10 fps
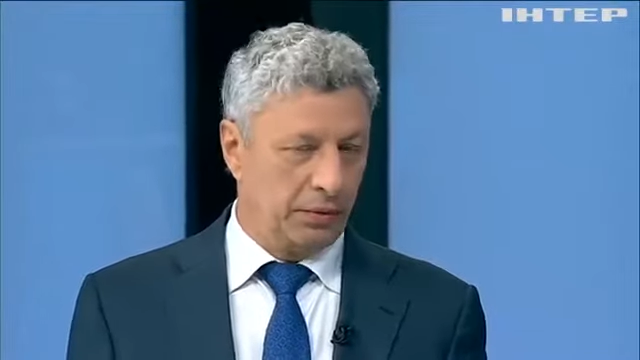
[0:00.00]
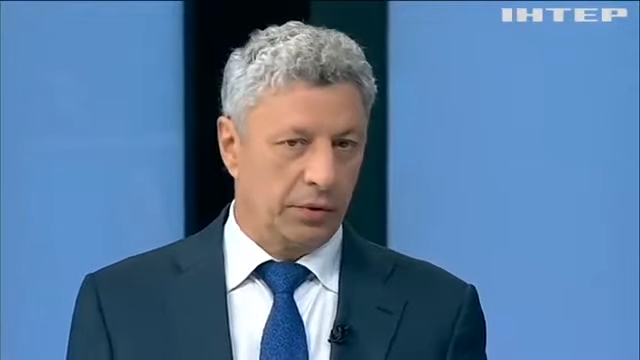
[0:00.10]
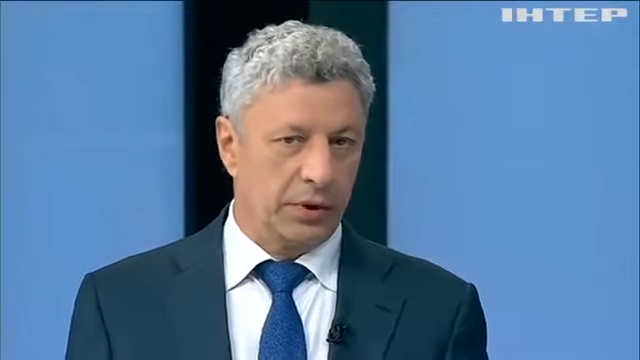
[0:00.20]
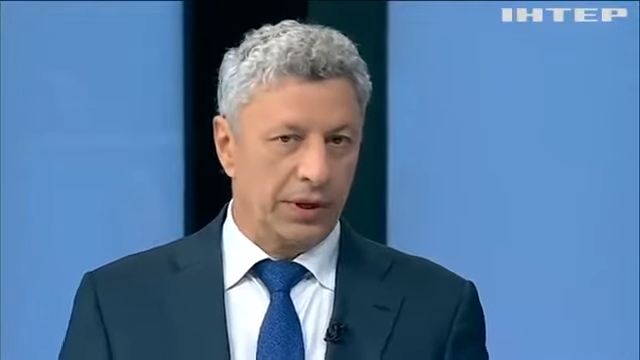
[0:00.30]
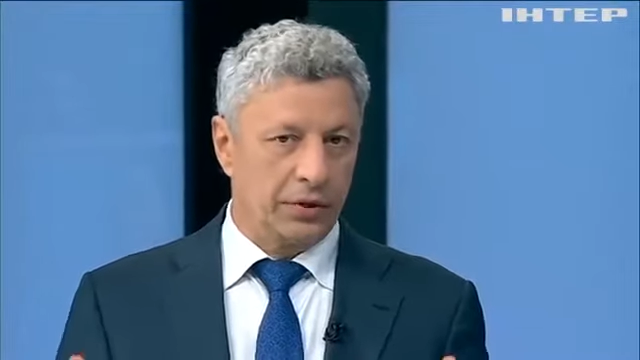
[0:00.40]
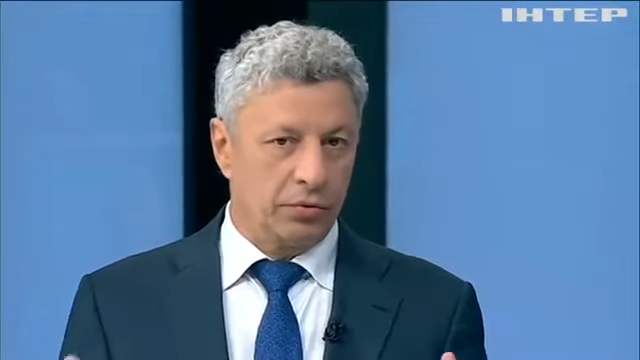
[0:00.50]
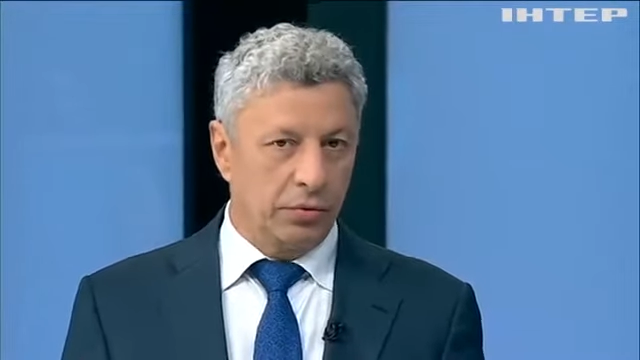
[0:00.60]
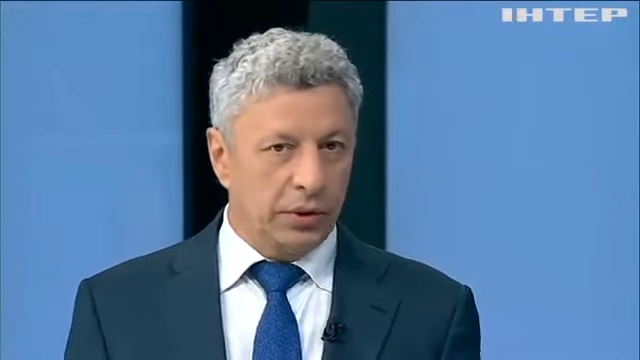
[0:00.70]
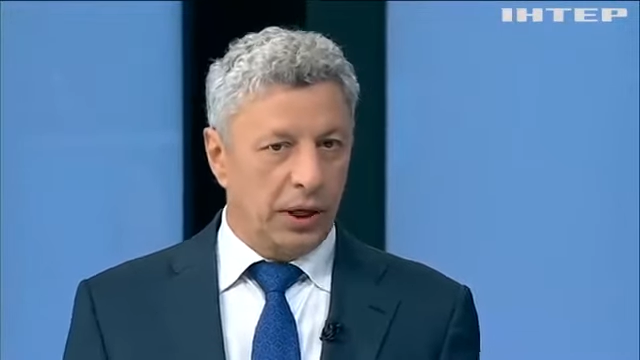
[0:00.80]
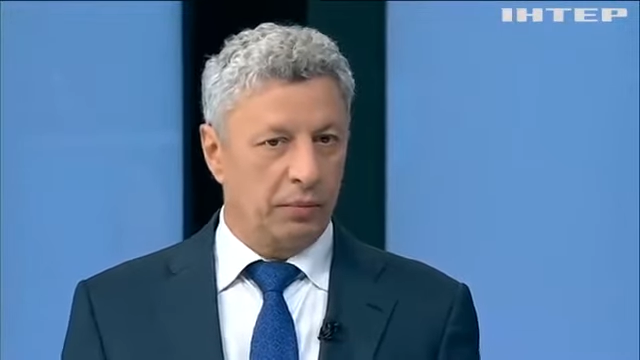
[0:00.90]
Вот
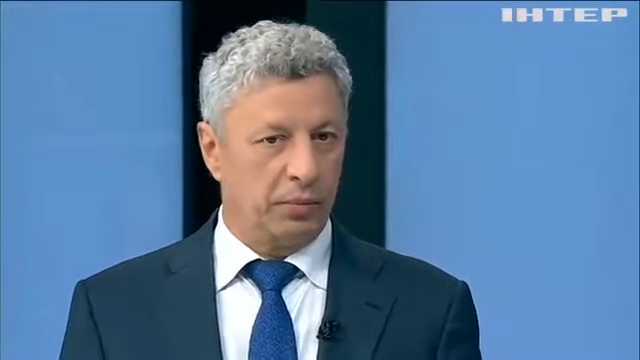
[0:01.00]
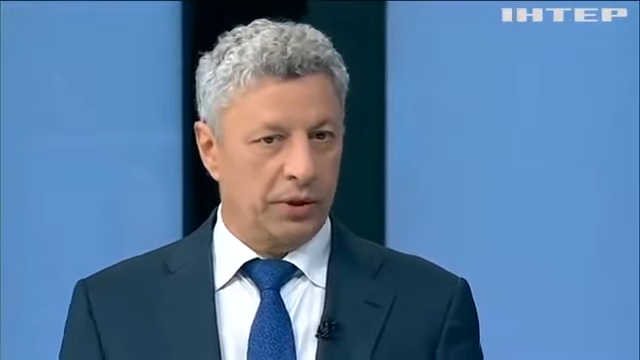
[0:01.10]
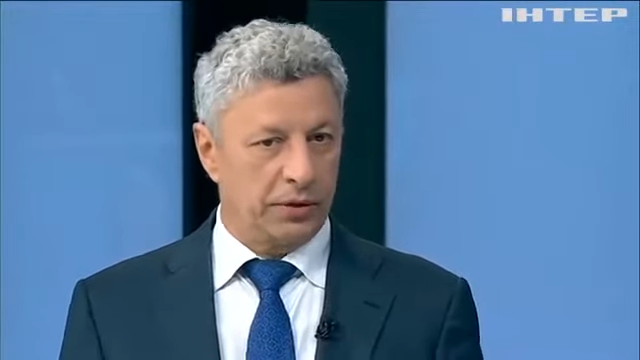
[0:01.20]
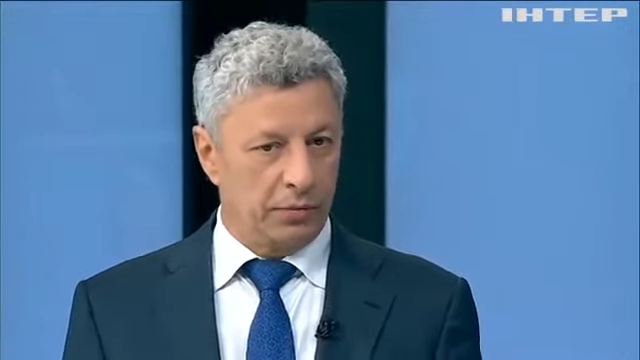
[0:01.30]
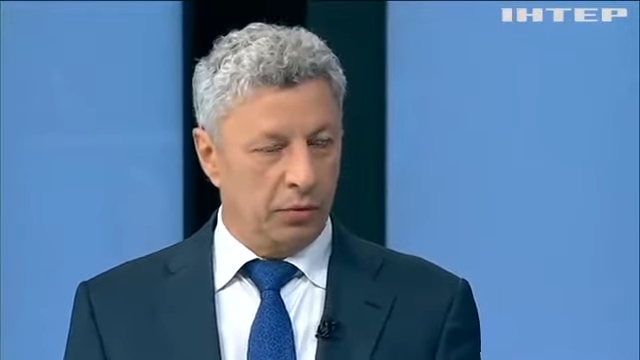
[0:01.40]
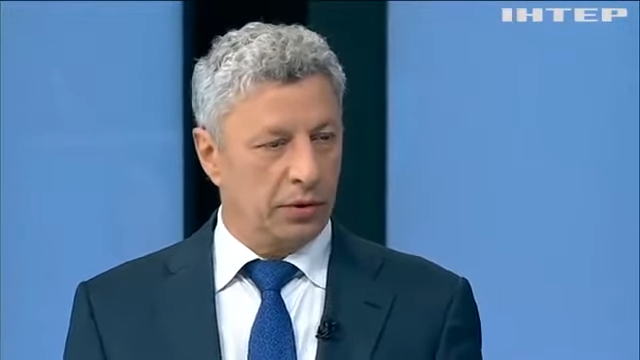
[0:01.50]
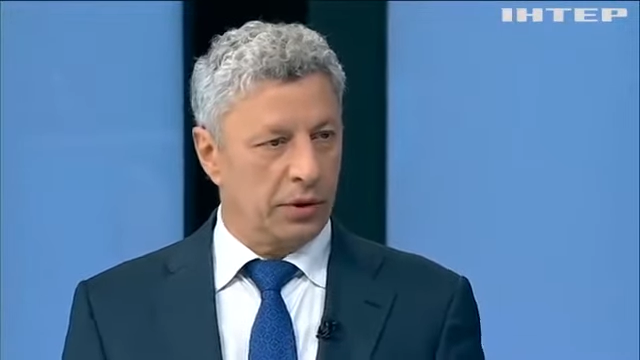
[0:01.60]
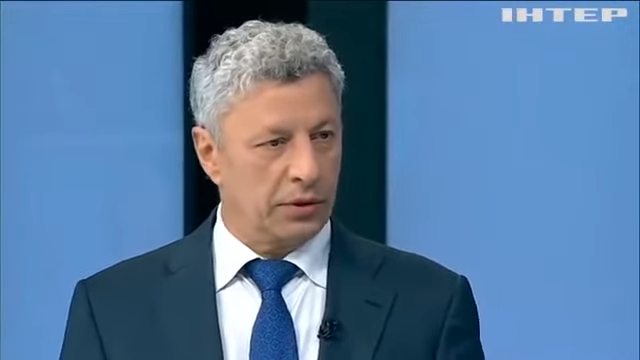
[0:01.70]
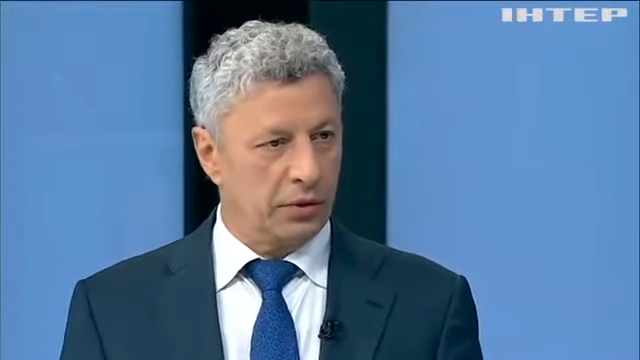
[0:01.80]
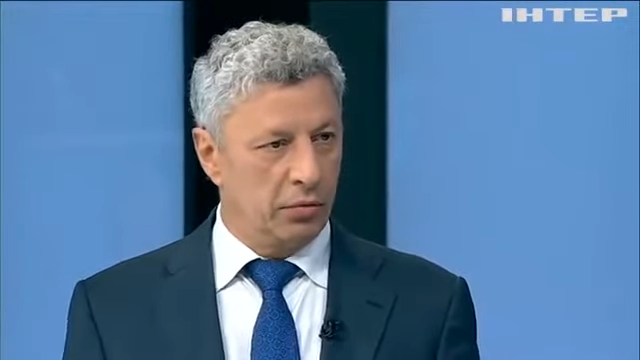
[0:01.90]
консультант по
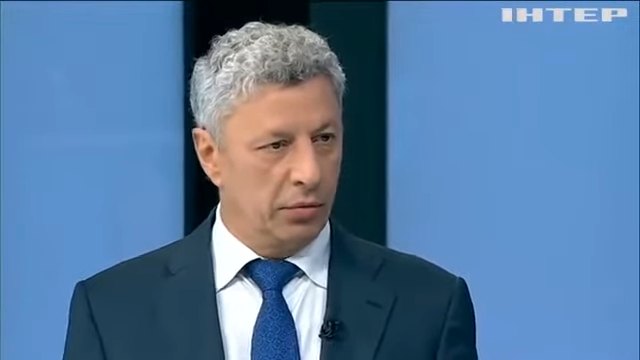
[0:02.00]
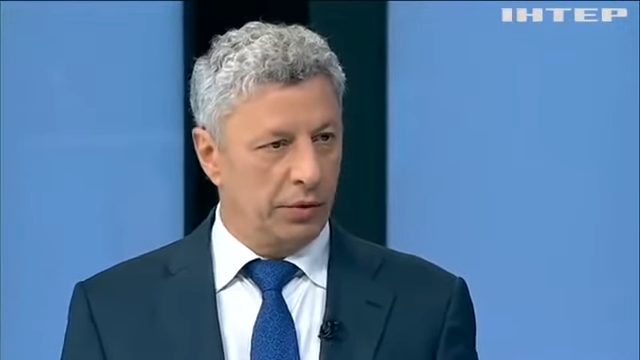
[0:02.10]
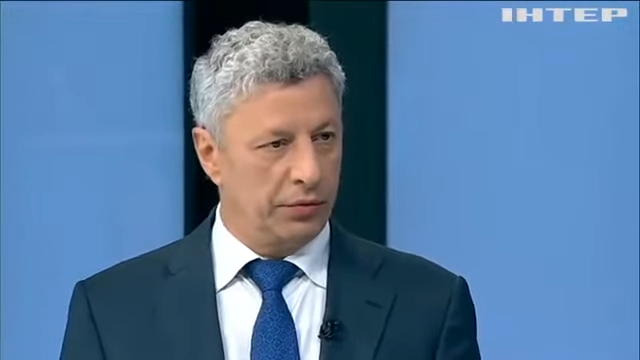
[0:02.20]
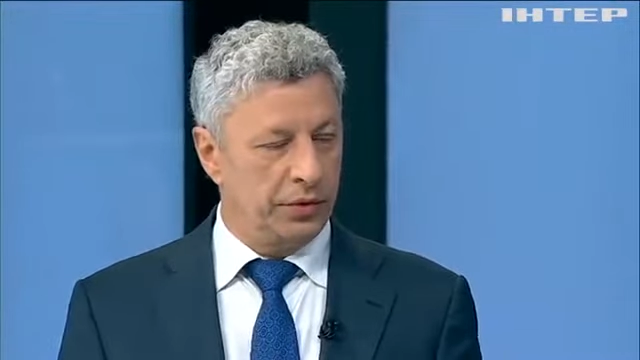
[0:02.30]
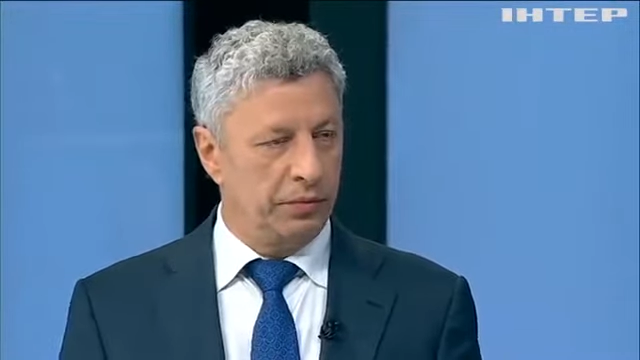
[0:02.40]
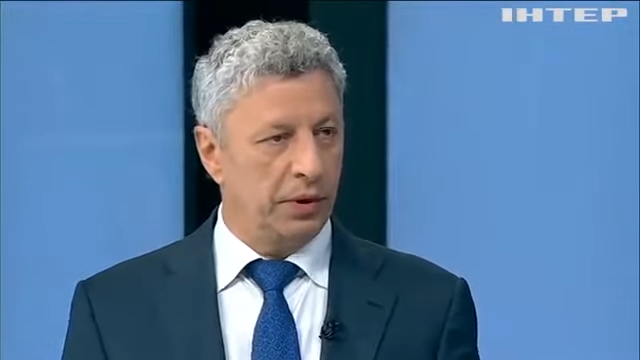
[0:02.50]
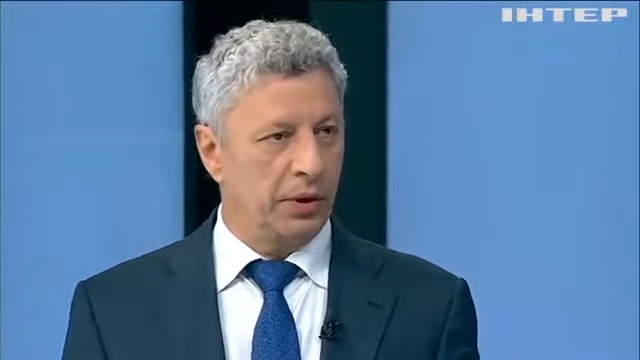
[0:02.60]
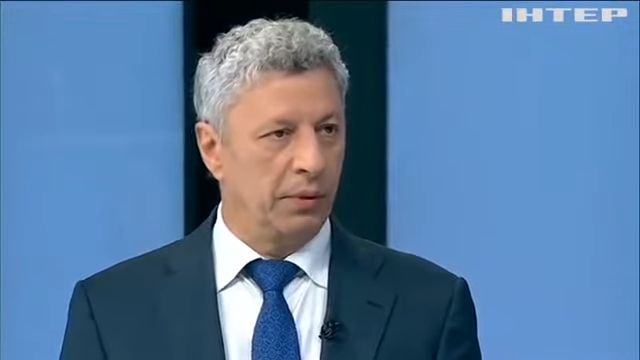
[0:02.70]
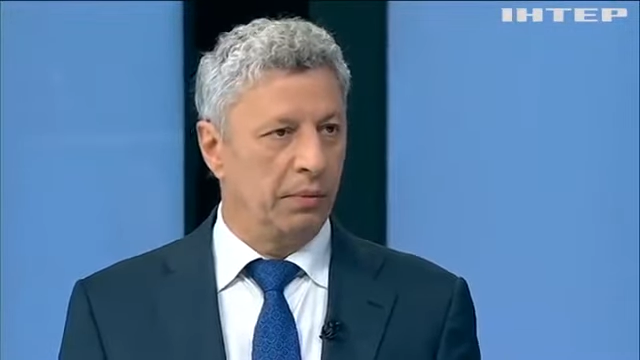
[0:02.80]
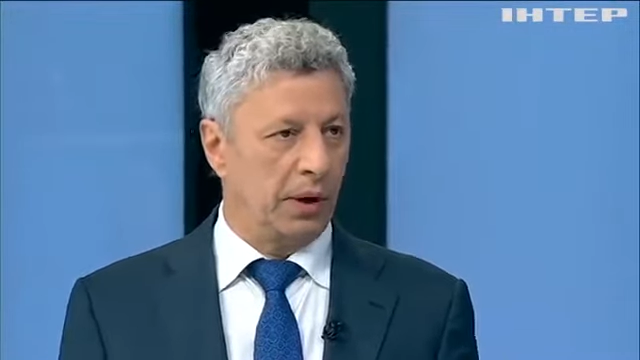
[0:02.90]
разработке закона
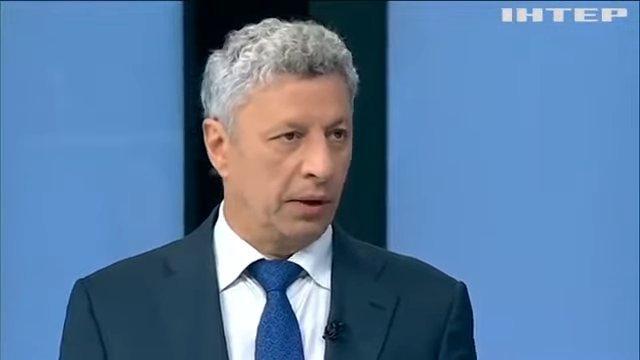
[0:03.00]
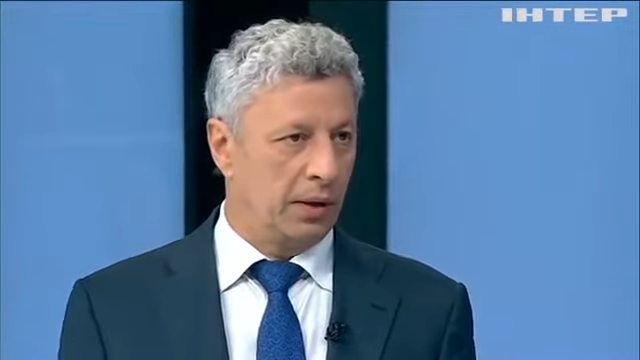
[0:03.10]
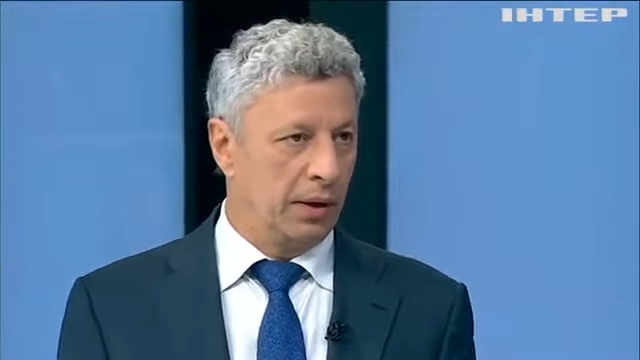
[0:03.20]
Всемирный банк.